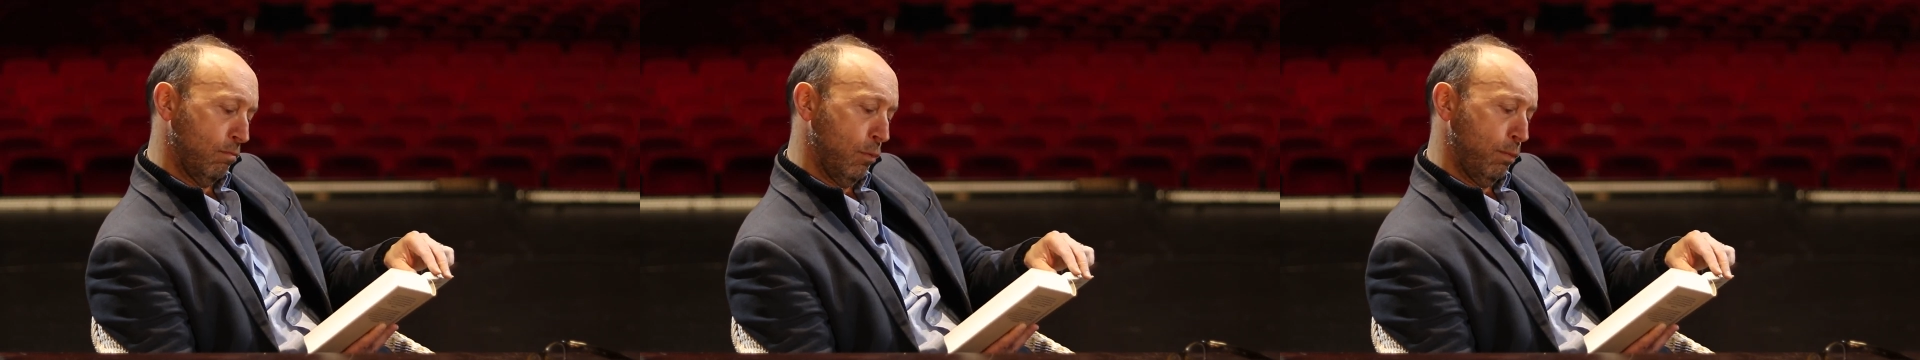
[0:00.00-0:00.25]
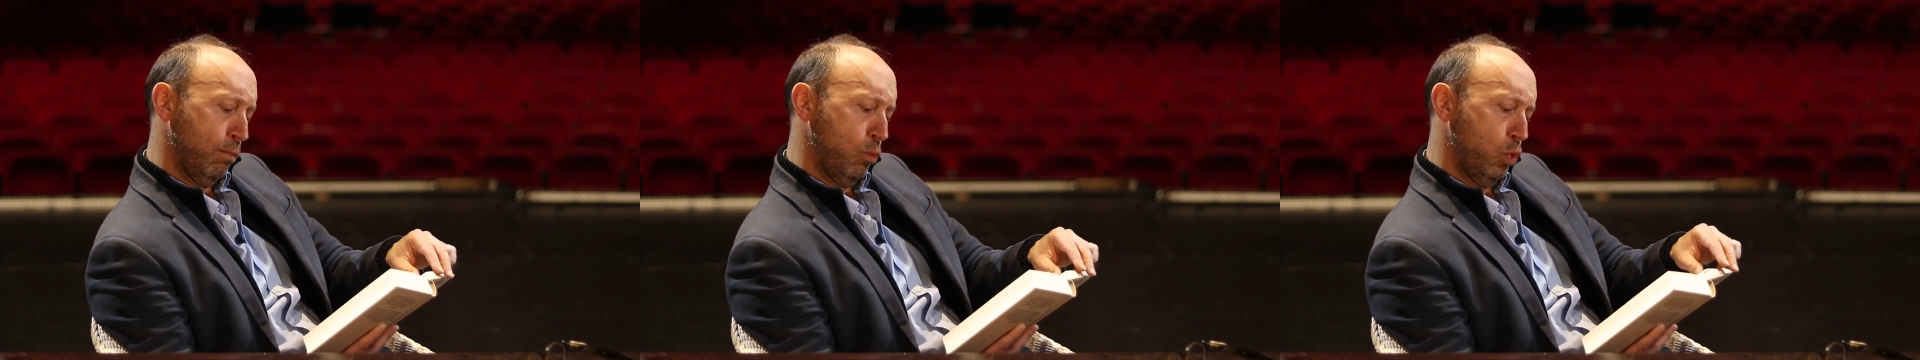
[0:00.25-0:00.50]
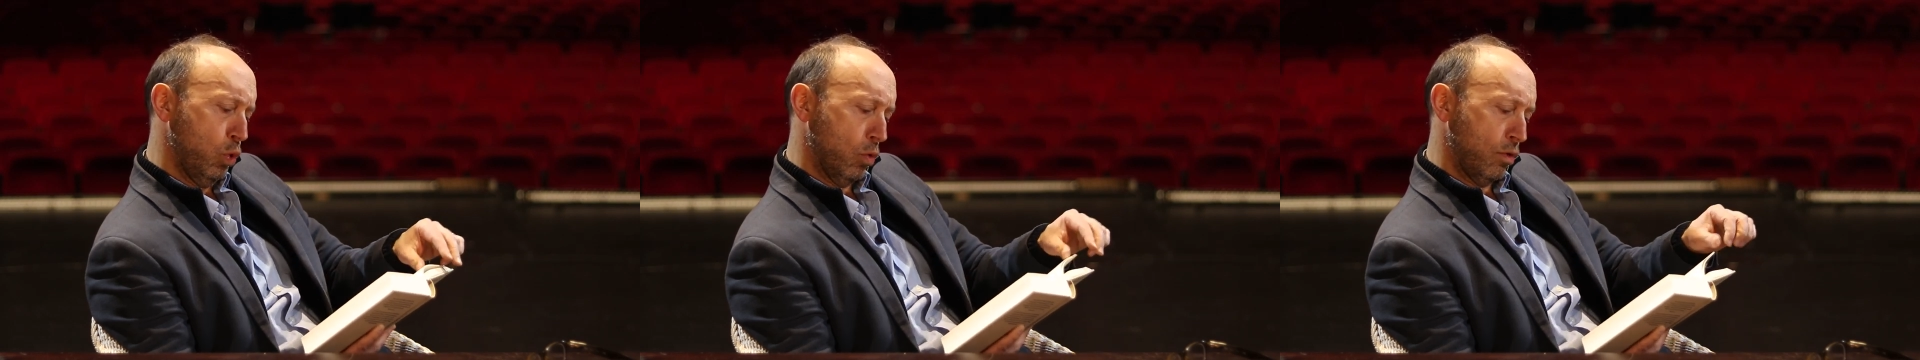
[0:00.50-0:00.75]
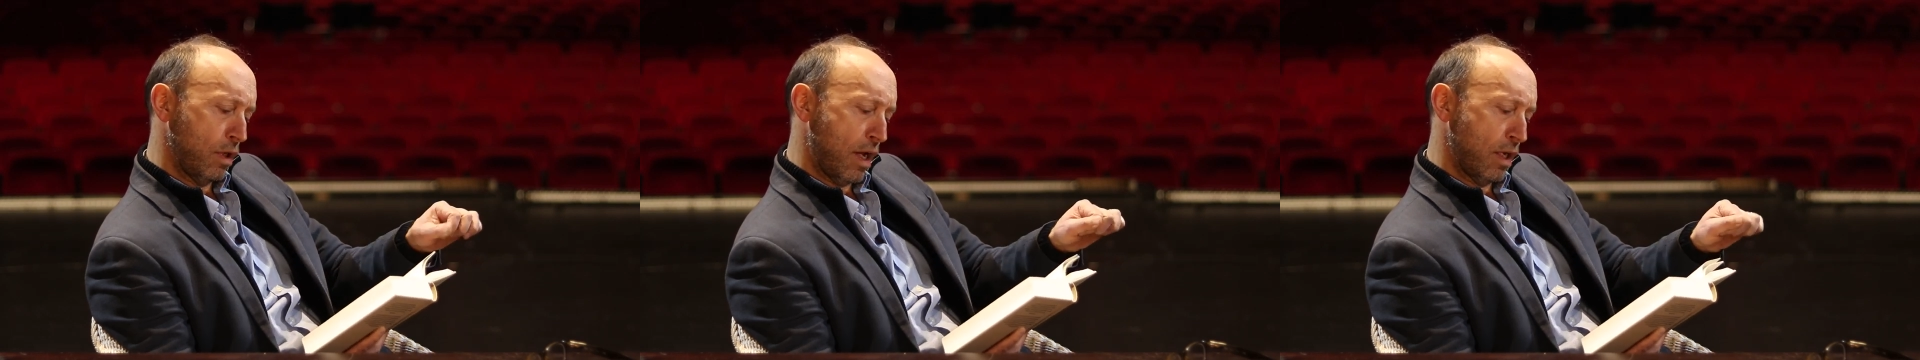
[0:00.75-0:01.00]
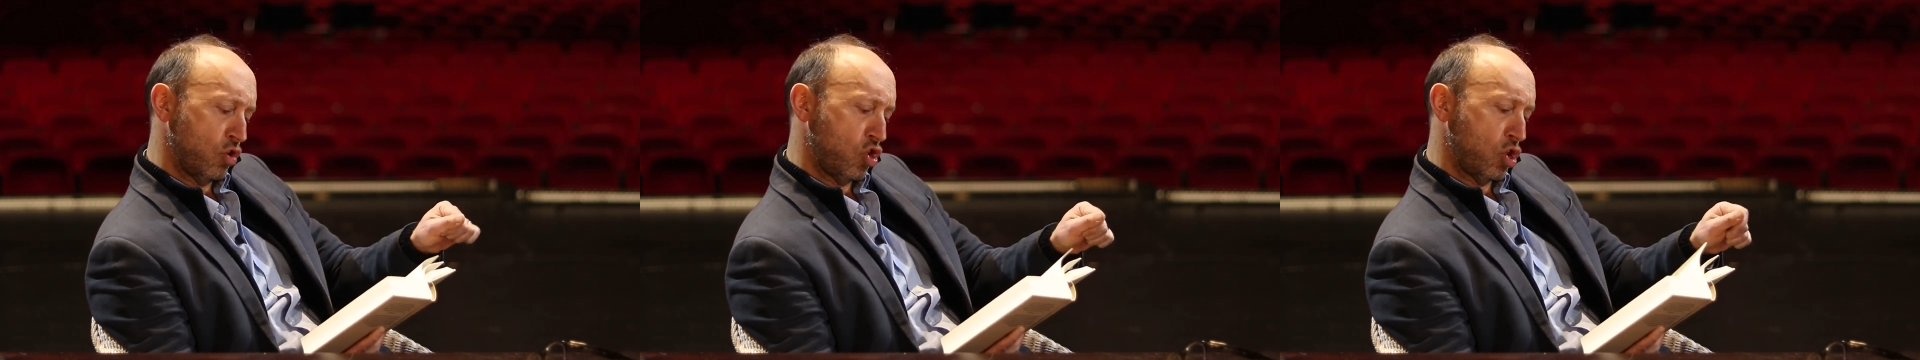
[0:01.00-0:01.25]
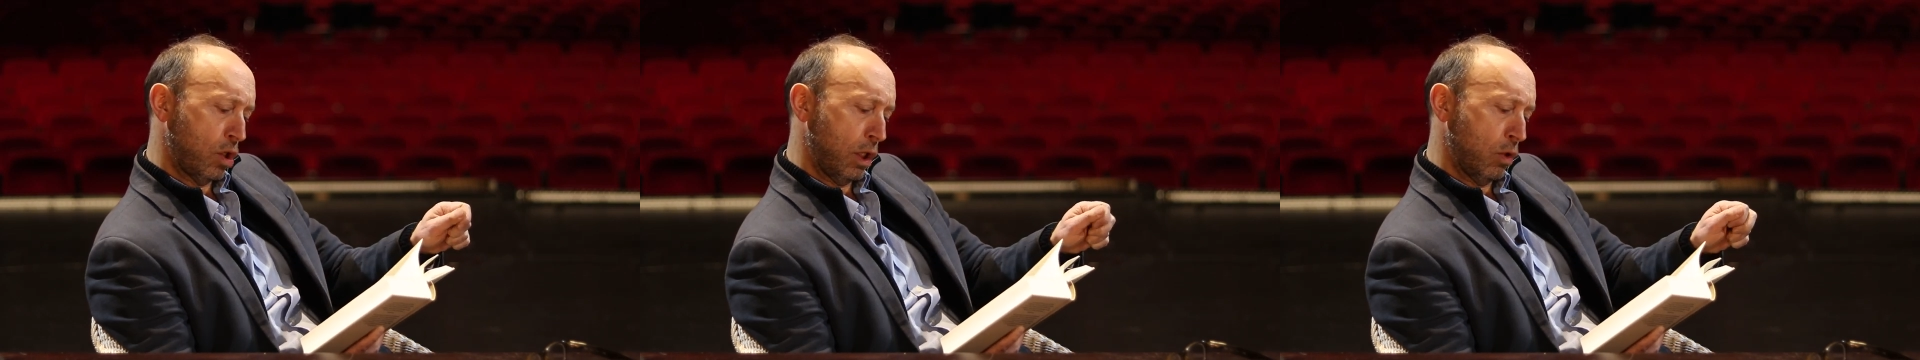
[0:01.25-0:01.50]
Mit Mühe und
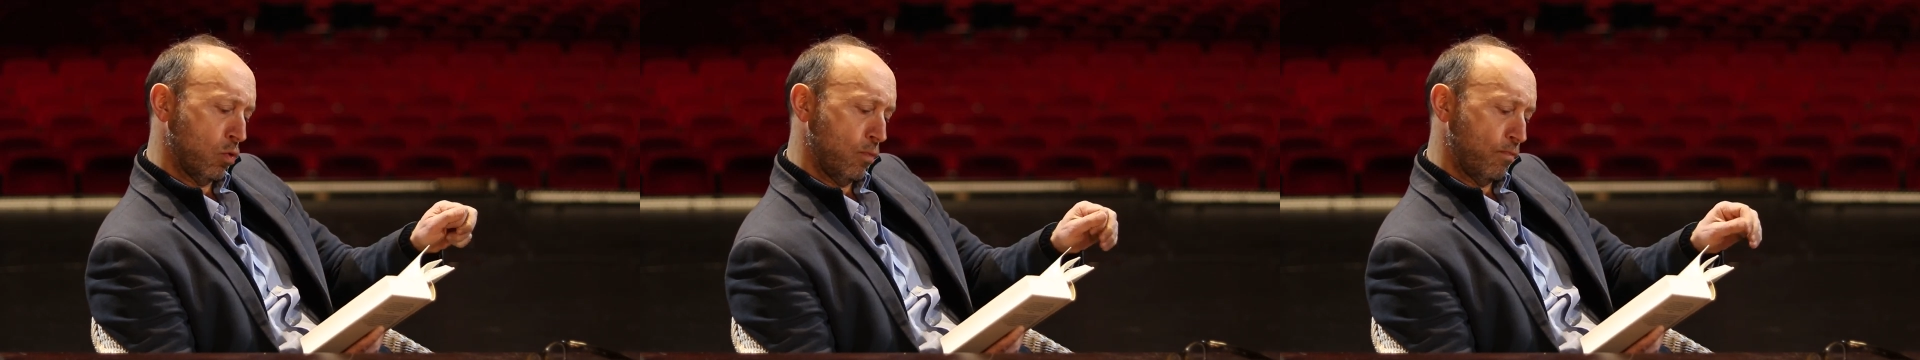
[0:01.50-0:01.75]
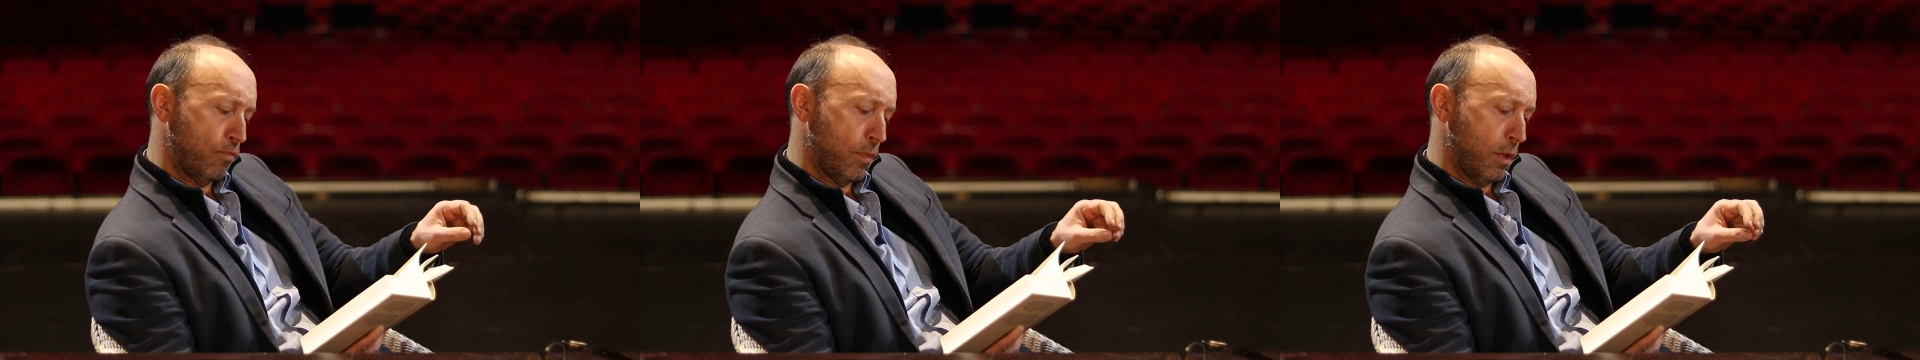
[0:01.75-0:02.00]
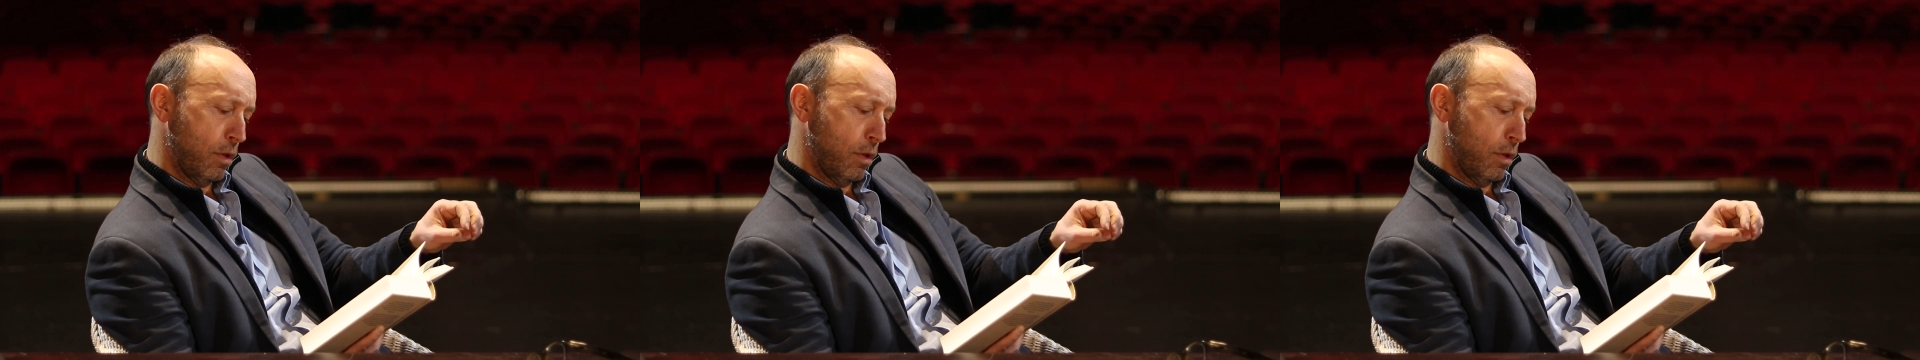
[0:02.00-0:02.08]
Anstrengung